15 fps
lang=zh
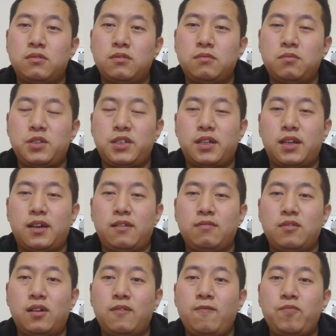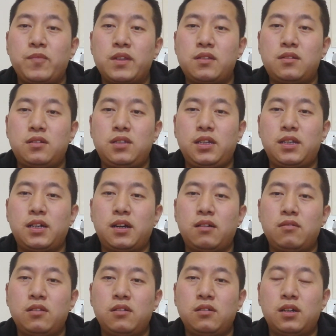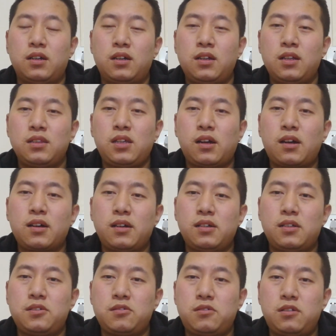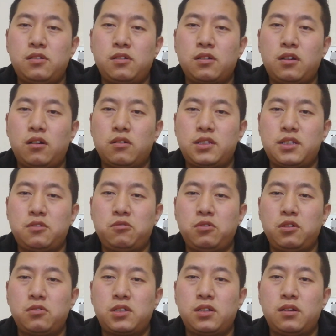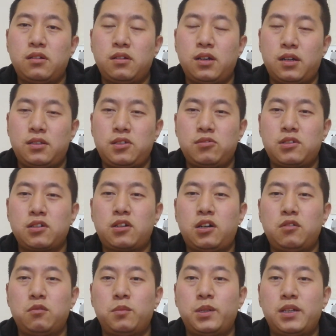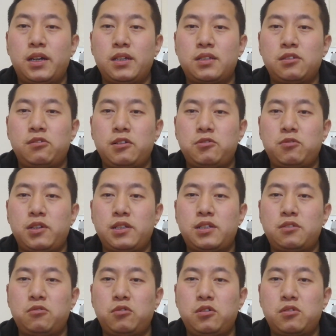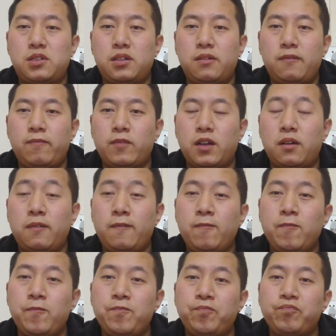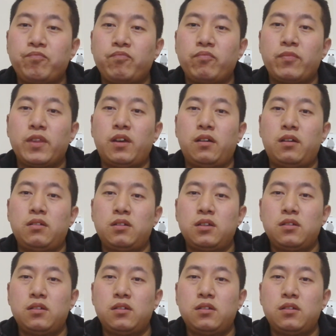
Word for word: 不行的啊，这是第一个。第二个呢，就是靠制度优势啊，就是靠我们的社会主义制度优势啊。那